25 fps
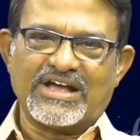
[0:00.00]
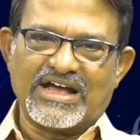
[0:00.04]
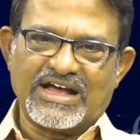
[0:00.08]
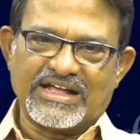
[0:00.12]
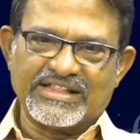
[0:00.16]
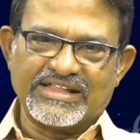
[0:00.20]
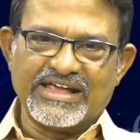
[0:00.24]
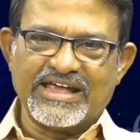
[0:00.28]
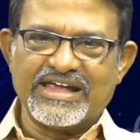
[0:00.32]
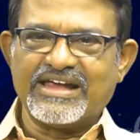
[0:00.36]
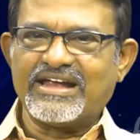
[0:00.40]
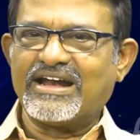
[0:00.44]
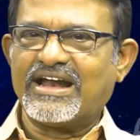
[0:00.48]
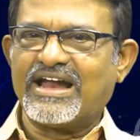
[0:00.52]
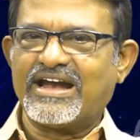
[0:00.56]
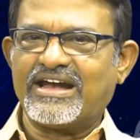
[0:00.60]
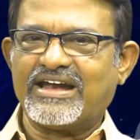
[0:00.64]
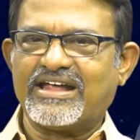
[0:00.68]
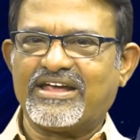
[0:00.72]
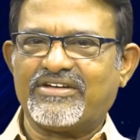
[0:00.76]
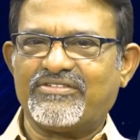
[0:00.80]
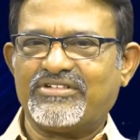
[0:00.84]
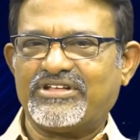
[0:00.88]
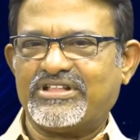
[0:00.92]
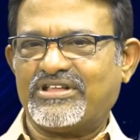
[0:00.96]
అదే
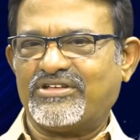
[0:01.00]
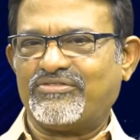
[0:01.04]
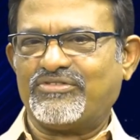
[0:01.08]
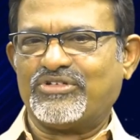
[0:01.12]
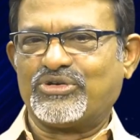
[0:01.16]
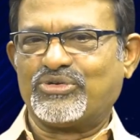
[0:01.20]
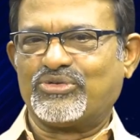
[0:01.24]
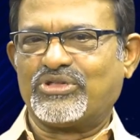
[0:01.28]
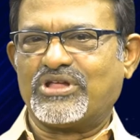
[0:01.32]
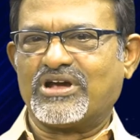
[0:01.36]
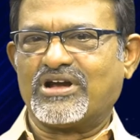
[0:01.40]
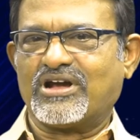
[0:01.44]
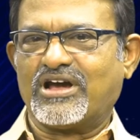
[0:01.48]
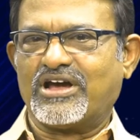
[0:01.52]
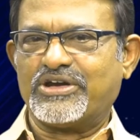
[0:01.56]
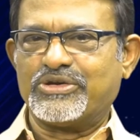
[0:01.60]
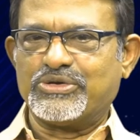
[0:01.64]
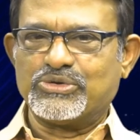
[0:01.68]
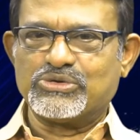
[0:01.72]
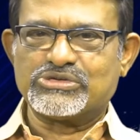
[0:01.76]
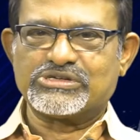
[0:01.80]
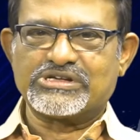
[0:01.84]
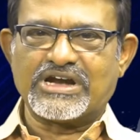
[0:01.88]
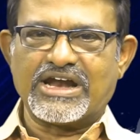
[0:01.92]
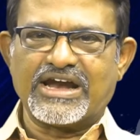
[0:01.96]
ఇంగ్లాండ్కి విరుద్ధంగా
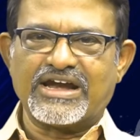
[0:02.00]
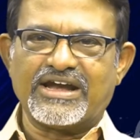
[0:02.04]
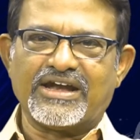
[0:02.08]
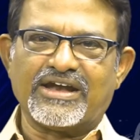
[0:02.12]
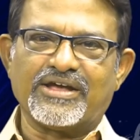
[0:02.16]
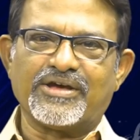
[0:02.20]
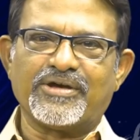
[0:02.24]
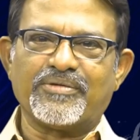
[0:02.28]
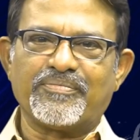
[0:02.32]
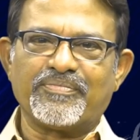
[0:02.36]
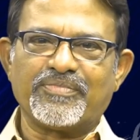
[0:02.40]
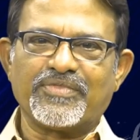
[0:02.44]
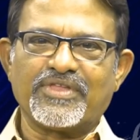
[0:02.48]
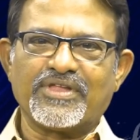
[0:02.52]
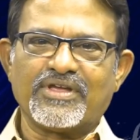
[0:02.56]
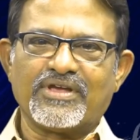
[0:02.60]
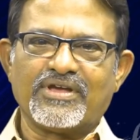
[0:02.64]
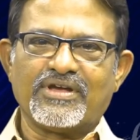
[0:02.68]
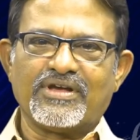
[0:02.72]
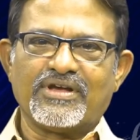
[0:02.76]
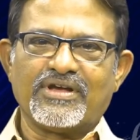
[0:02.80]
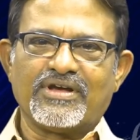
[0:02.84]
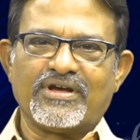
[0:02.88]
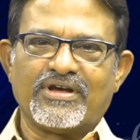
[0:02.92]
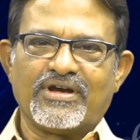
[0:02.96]
న్యూజిలాండ్
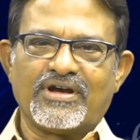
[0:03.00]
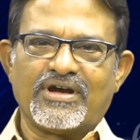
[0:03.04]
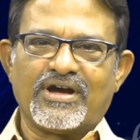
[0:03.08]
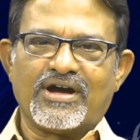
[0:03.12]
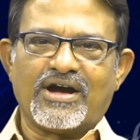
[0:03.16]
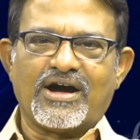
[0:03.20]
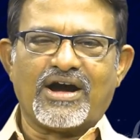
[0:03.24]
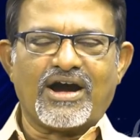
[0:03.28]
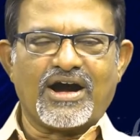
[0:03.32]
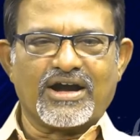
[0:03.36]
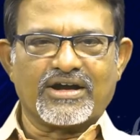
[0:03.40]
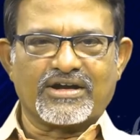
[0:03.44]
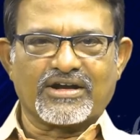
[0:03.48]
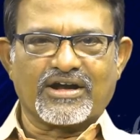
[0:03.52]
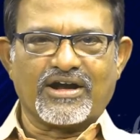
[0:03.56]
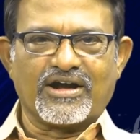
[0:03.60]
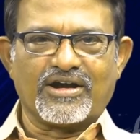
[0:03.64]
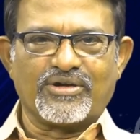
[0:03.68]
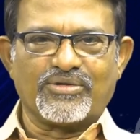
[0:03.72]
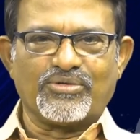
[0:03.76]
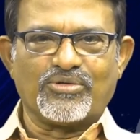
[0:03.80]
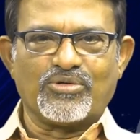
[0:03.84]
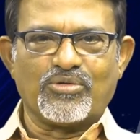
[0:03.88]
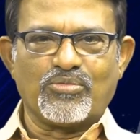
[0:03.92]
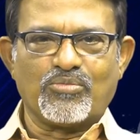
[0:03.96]

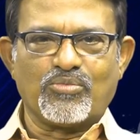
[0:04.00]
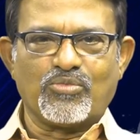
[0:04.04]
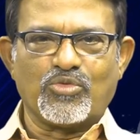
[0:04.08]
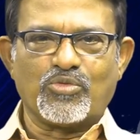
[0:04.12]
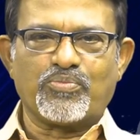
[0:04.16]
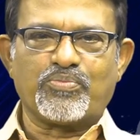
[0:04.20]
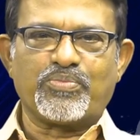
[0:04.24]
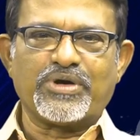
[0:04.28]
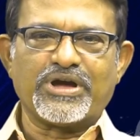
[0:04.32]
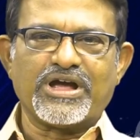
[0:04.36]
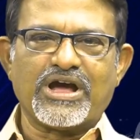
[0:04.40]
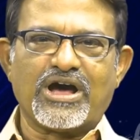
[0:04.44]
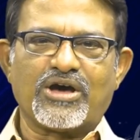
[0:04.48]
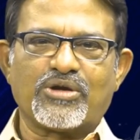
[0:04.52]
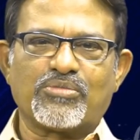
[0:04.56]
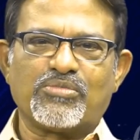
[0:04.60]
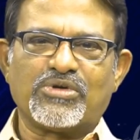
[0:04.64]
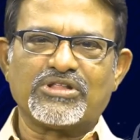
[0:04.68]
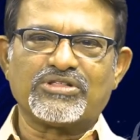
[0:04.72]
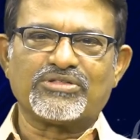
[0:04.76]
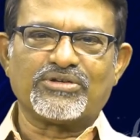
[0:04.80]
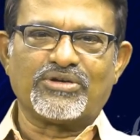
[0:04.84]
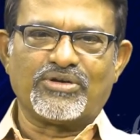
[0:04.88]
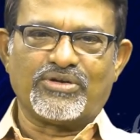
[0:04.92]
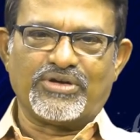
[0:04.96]
ఆటగాడు ముప్పై ఆరు
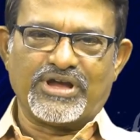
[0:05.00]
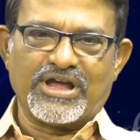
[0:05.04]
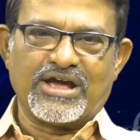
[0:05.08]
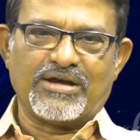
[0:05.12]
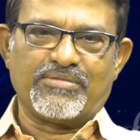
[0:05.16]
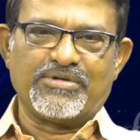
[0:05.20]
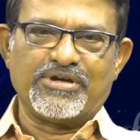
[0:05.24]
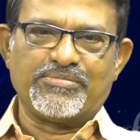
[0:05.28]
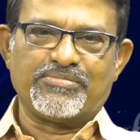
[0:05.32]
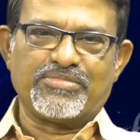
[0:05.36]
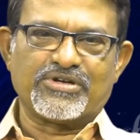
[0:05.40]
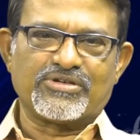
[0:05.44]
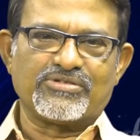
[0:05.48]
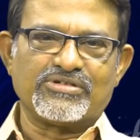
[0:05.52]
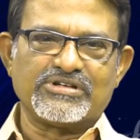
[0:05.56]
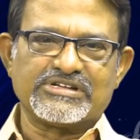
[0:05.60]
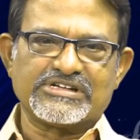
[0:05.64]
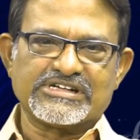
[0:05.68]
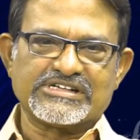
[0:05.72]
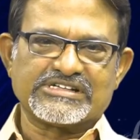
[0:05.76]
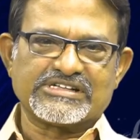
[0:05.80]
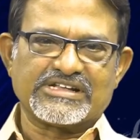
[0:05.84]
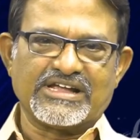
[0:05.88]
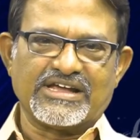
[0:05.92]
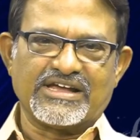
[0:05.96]
బంతుల్లో యాభై పరుగులు
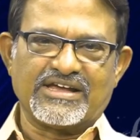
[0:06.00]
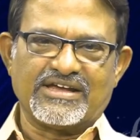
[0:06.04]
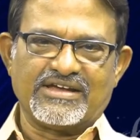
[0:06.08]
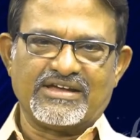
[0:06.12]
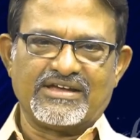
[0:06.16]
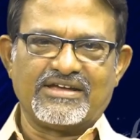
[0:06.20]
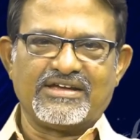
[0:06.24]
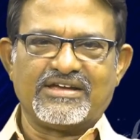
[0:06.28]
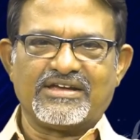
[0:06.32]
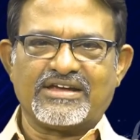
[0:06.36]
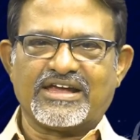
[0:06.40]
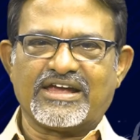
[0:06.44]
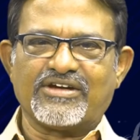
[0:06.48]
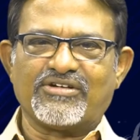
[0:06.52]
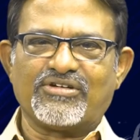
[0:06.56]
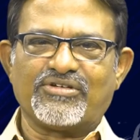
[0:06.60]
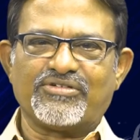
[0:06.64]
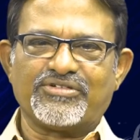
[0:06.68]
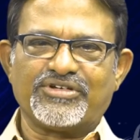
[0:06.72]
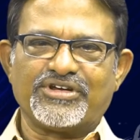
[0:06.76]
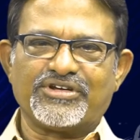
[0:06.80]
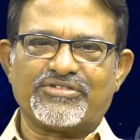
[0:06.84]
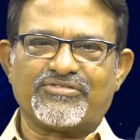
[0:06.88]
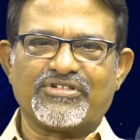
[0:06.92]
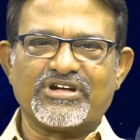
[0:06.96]
చేస్తే కేవలం
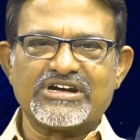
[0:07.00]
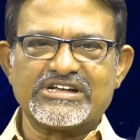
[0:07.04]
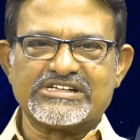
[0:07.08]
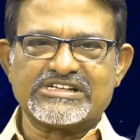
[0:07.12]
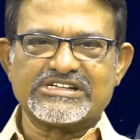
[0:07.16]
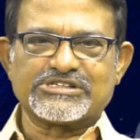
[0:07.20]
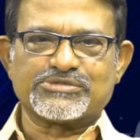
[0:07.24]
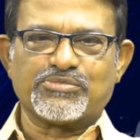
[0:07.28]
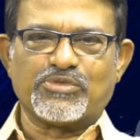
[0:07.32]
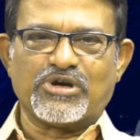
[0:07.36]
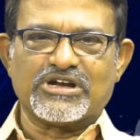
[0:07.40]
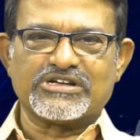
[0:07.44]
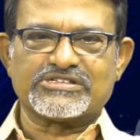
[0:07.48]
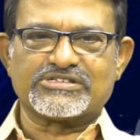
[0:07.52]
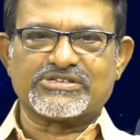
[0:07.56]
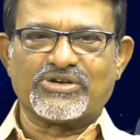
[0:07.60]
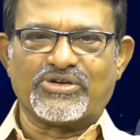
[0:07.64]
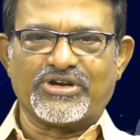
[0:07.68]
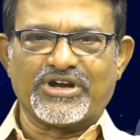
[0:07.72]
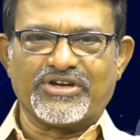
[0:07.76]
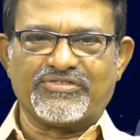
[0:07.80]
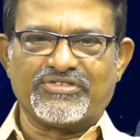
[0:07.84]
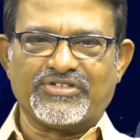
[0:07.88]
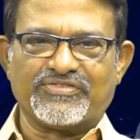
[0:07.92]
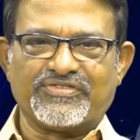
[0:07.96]
ట్వంటీ సిక్స్
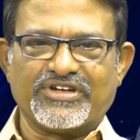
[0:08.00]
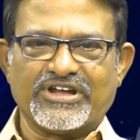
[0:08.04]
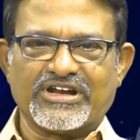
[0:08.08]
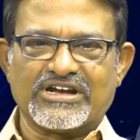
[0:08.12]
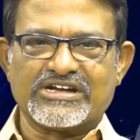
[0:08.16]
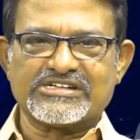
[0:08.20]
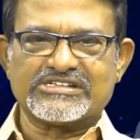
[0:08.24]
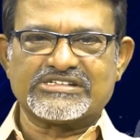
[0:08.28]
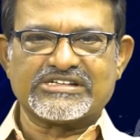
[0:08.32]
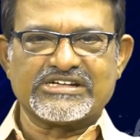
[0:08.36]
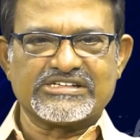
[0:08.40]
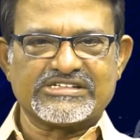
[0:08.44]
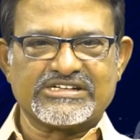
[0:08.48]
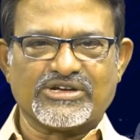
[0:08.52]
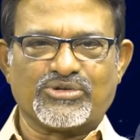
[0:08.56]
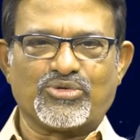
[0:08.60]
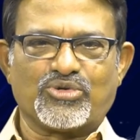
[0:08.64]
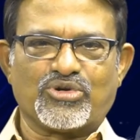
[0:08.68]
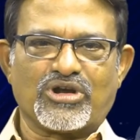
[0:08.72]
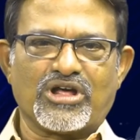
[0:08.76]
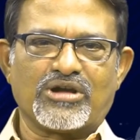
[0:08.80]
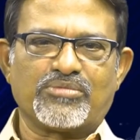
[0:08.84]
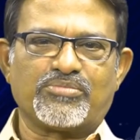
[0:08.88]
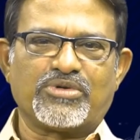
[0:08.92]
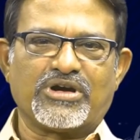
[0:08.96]
బాల్స్లోనే ఫిఫ్టీ రన్స్ చేసి
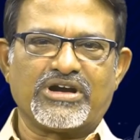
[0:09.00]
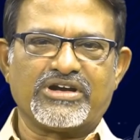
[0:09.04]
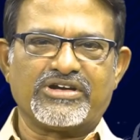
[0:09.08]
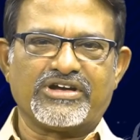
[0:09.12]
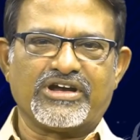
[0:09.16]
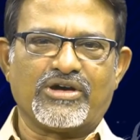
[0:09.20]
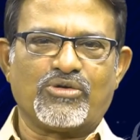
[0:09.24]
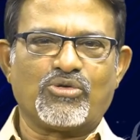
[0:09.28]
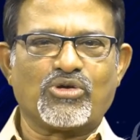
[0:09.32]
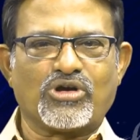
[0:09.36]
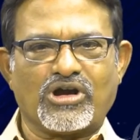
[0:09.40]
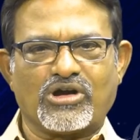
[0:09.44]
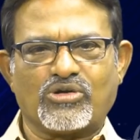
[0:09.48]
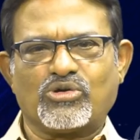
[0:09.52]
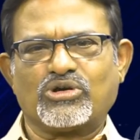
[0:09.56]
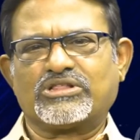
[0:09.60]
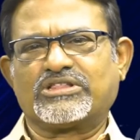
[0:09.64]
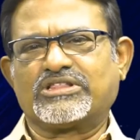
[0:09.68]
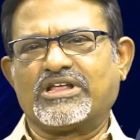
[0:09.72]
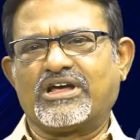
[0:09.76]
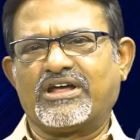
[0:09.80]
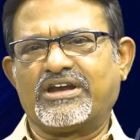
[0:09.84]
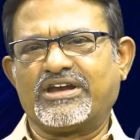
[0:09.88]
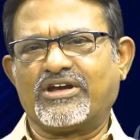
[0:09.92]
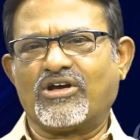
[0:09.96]
కృణాల్ పాండ్యా ఒక
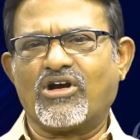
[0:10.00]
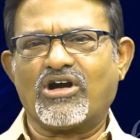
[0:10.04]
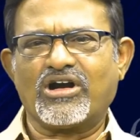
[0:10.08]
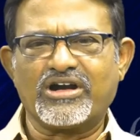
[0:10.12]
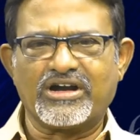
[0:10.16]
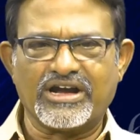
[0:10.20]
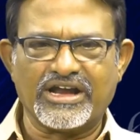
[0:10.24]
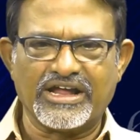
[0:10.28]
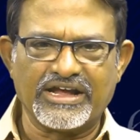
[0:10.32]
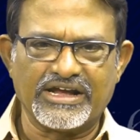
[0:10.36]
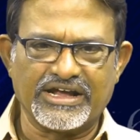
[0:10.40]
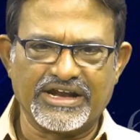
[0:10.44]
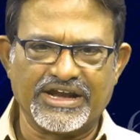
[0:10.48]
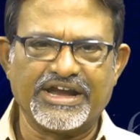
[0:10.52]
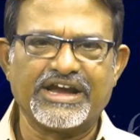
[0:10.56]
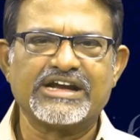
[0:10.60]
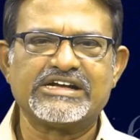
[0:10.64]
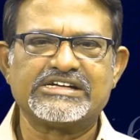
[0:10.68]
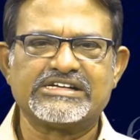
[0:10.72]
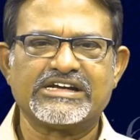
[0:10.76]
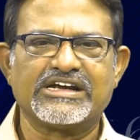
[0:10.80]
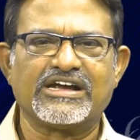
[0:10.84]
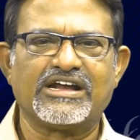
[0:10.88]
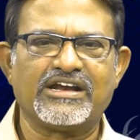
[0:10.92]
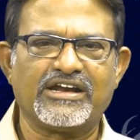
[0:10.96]
కొత్త రికార్డ్ని క్రియేట్
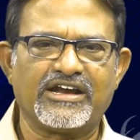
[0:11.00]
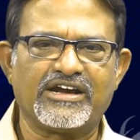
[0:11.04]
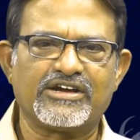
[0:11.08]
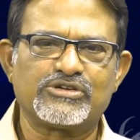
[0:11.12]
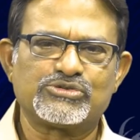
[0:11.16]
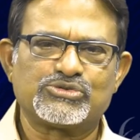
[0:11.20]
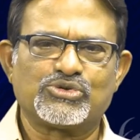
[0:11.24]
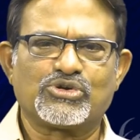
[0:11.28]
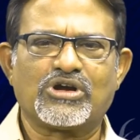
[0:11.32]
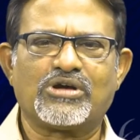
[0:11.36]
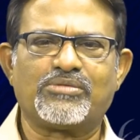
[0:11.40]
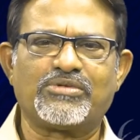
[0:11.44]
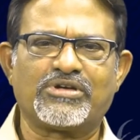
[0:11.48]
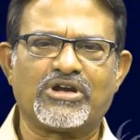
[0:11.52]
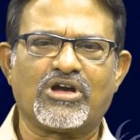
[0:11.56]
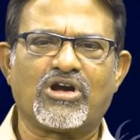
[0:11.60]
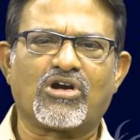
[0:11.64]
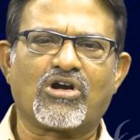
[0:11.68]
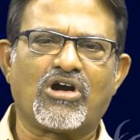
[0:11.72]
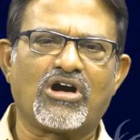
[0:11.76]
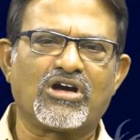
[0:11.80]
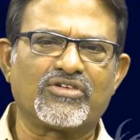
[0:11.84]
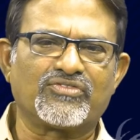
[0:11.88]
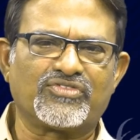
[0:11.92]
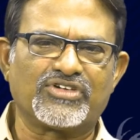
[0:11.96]
చేయగలిగాడు సో కాబట్టి ఆ
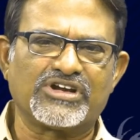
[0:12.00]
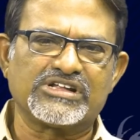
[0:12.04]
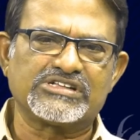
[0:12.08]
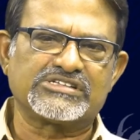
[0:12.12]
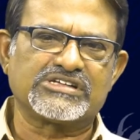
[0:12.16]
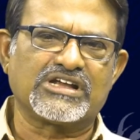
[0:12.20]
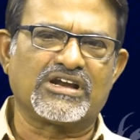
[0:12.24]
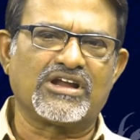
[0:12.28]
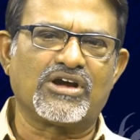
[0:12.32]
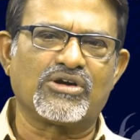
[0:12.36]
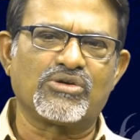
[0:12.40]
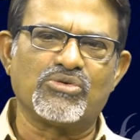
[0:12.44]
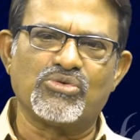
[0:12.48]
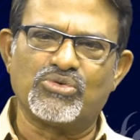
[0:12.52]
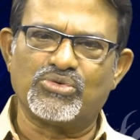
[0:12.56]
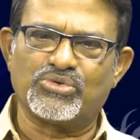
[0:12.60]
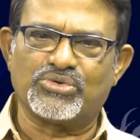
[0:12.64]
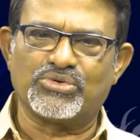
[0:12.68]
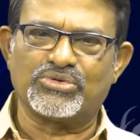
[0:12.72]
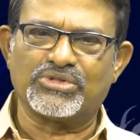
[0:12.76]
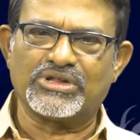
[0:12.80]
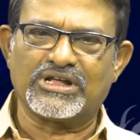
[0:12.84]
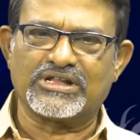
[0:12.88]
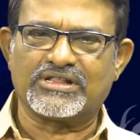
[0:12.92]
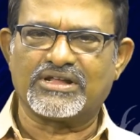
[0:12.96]
కాన్ఫిడెన్స్ ఎలాగూ
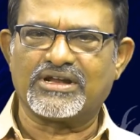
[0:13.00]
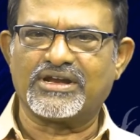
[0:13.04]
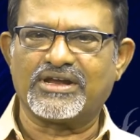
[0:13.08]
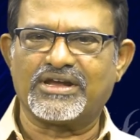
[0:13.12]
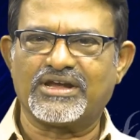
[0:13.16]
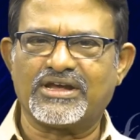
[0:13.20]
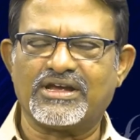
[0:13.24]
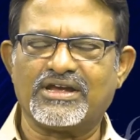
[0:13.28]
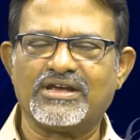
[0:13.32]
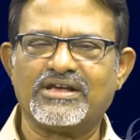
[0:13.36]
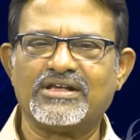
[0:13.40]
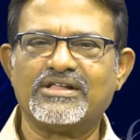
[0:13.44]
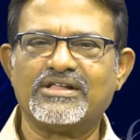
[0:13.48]
ఉంటుంది అతనికి